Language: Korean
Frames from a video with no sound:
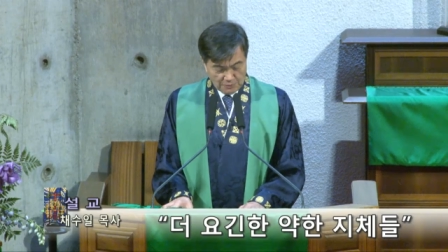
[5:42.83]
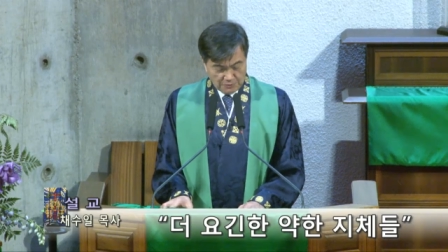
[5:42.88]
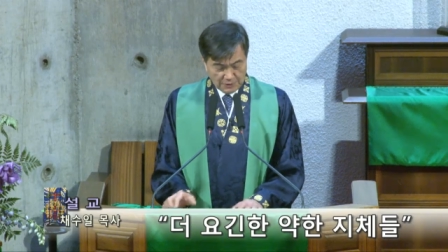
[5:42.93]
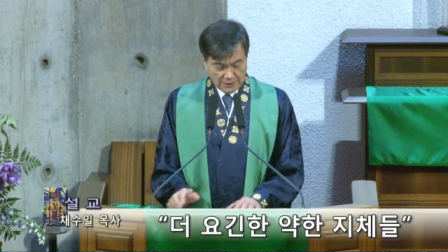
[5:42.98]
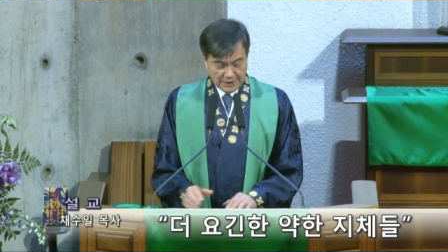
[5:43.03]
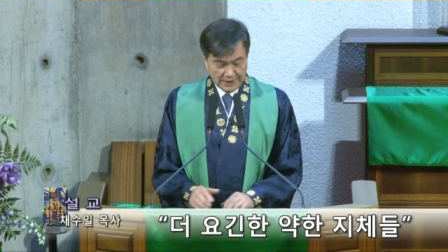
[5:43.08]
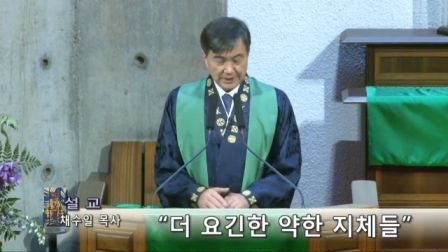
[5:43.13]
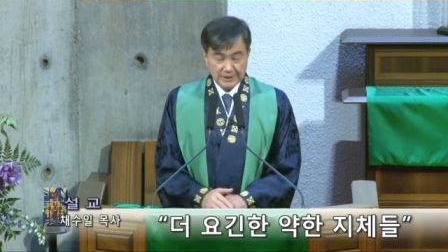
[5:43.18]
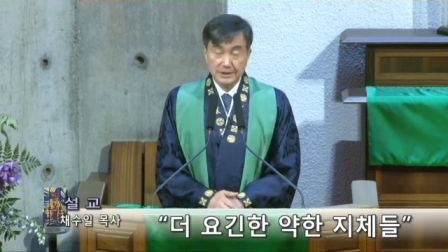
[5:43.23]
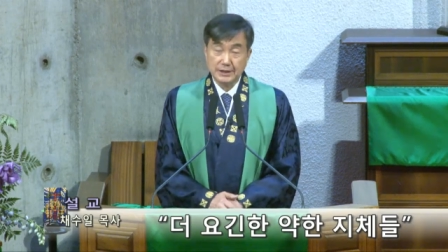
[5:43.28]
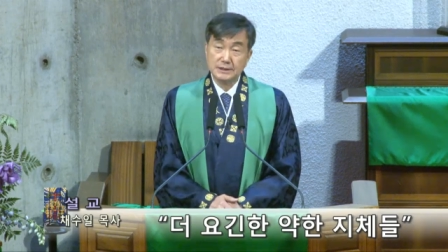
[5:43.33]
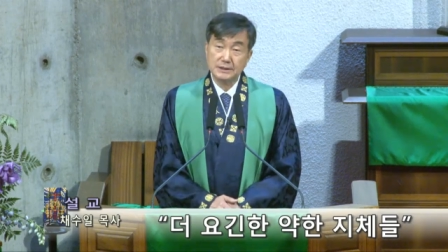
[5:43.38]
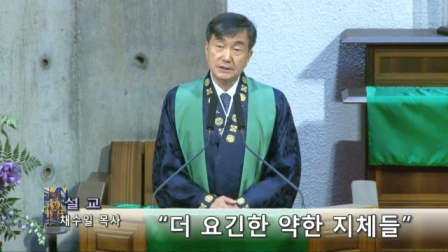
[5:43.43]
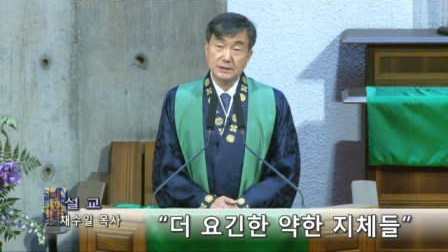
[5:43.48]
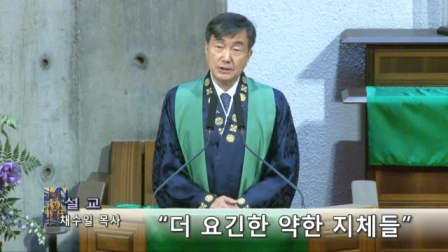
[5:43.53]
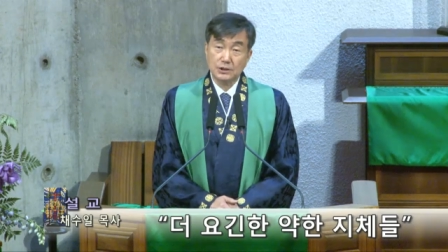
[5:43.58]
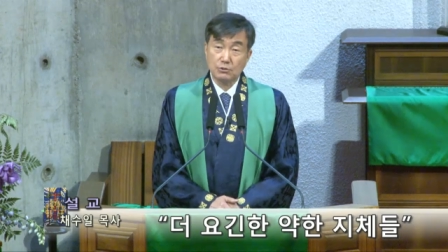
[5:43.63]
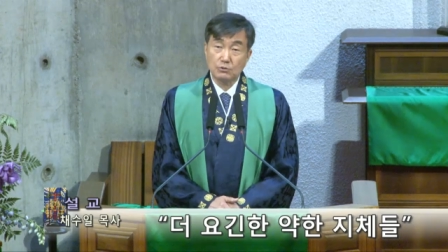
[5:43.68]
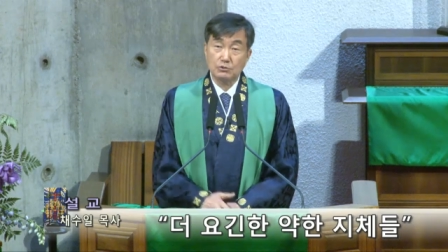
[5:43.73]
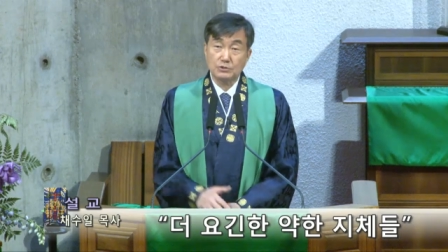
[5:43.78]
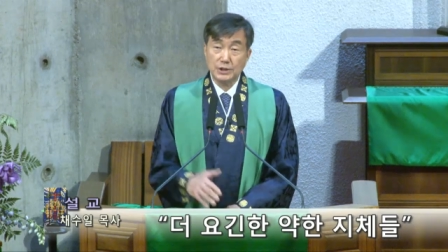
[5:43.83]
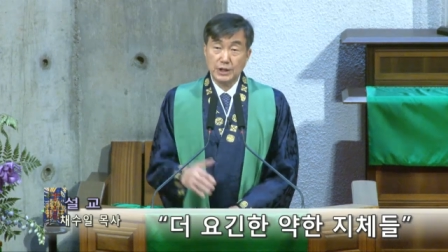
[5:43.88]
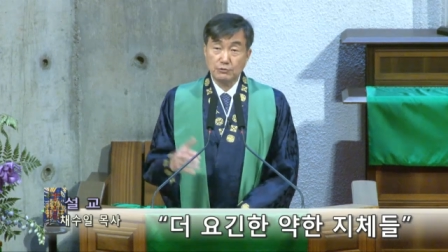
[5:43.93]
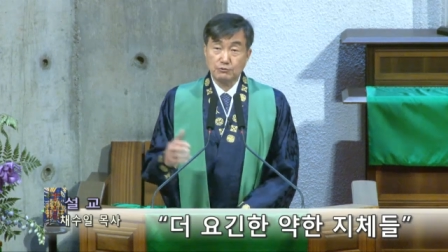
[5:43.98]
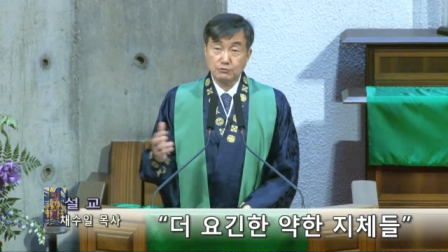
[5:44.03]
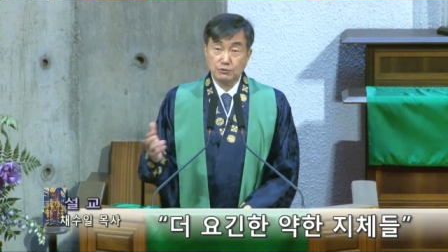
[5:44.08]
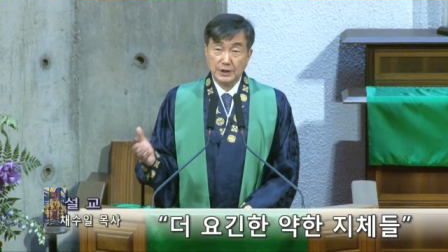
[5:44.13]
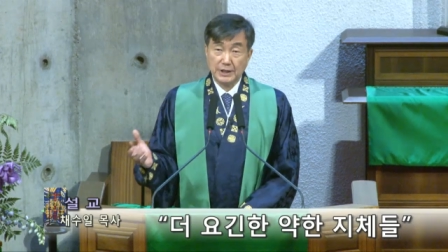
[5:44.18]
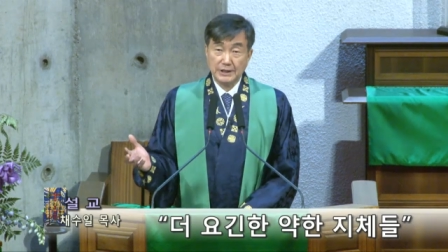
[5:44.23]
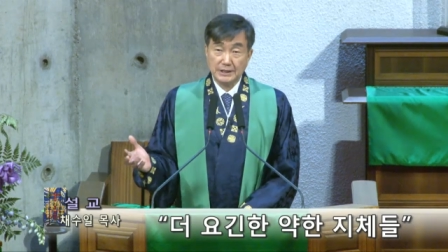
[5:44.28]
보낸 것 그리고 그의
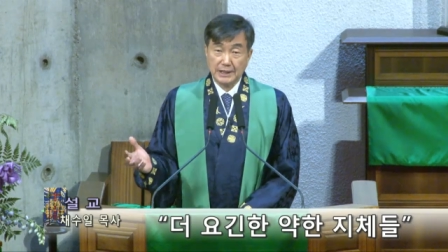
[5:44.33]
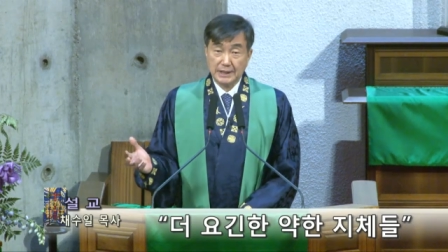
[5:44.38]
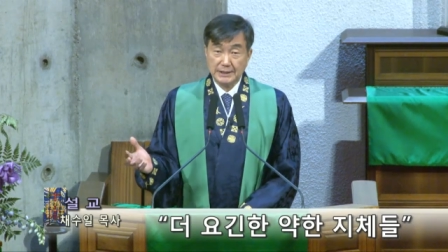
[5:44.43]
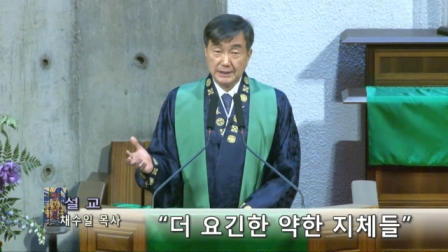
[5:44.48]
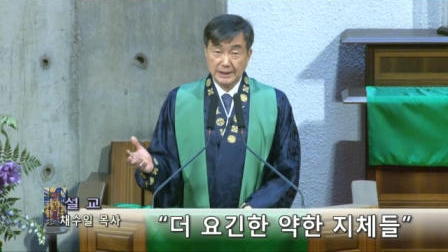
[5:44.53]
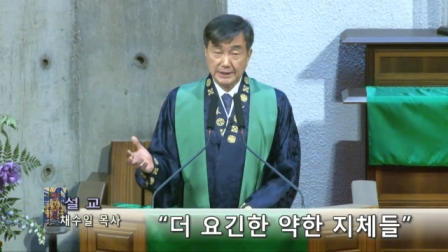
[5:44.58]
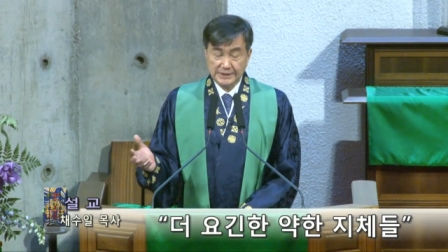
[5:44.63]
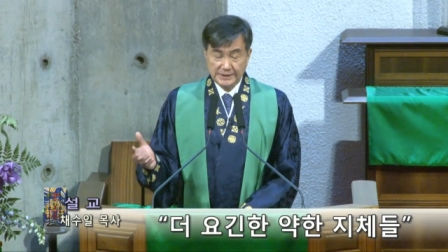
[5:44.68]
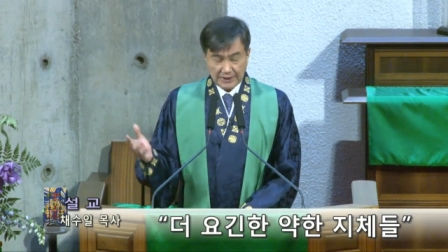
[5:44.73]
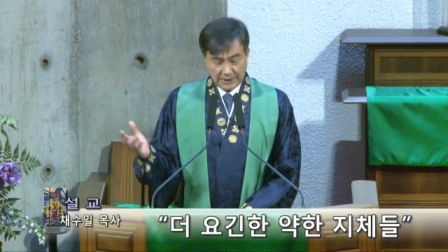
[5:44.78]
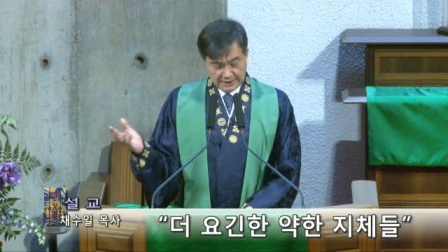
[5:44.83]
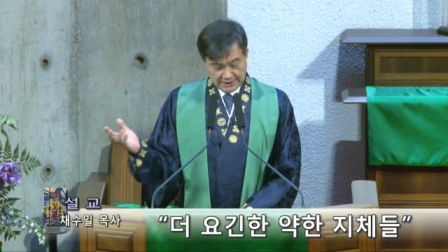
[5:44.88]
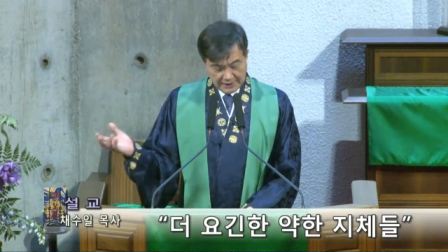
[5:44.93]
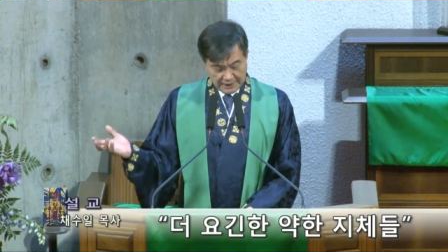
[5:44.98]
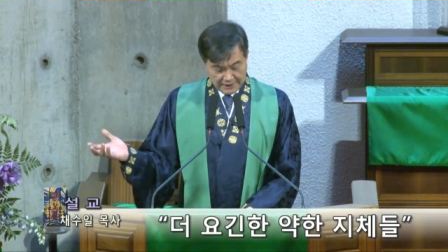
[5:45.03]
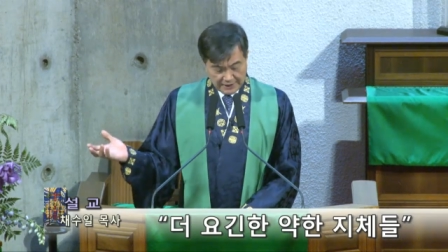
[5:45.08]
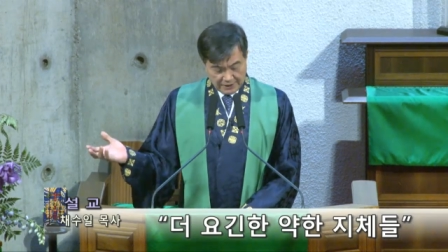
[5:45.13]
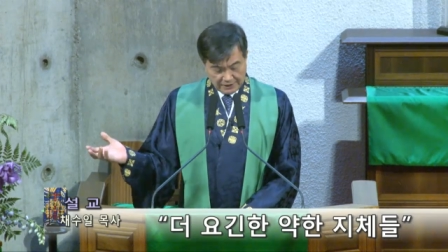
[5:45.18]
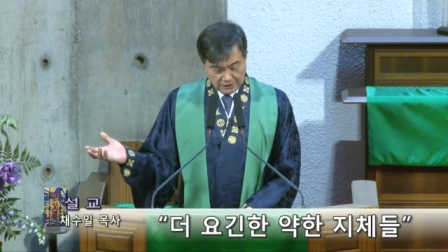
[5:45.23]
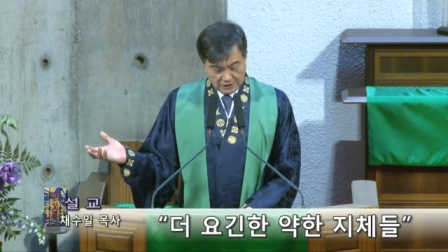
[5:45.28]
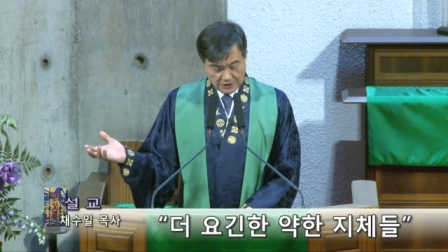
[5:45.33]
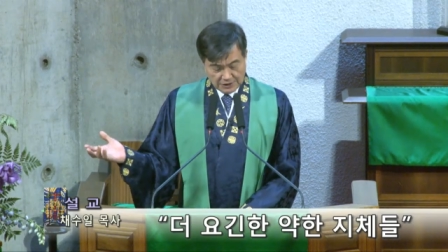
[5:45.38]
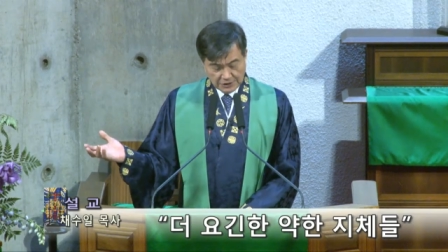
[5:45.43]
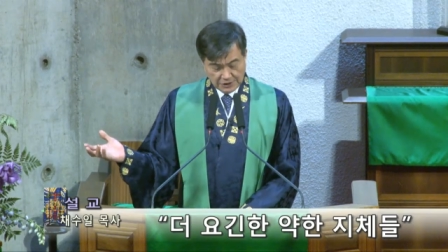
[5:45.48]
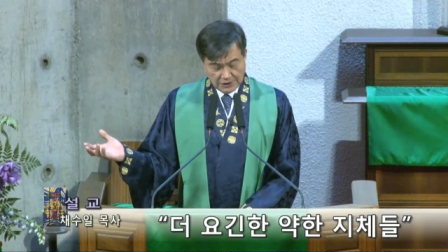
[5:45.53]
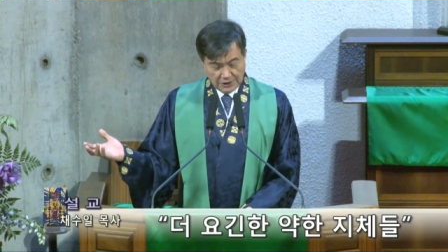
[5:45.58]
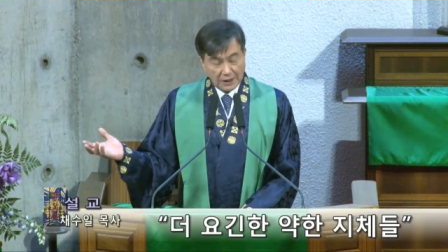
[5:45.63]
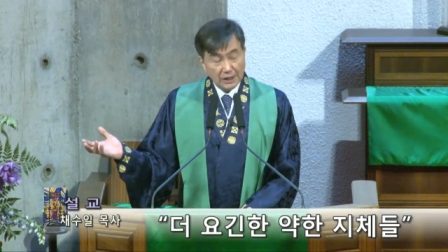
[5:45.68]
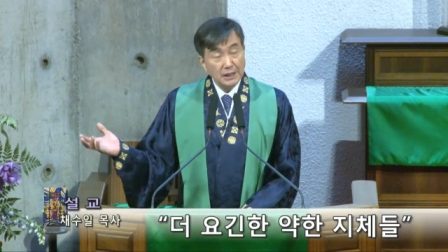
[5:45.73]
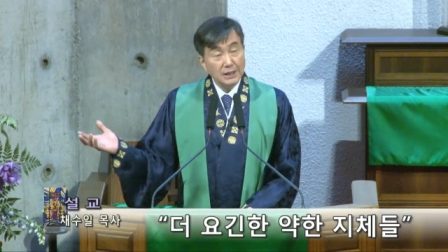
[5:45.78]
후계자들이 세 차례에
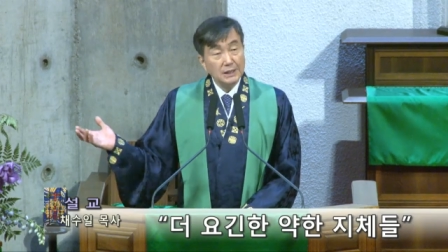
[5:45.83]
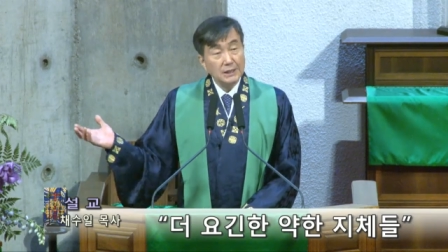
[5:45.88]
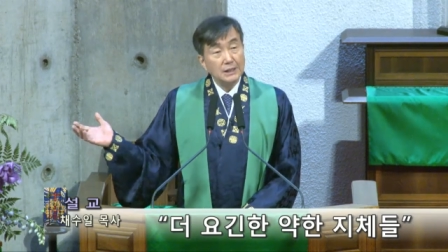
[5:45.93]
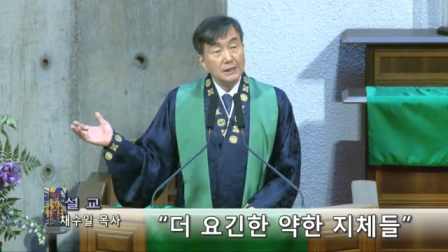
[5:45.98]
걸쳐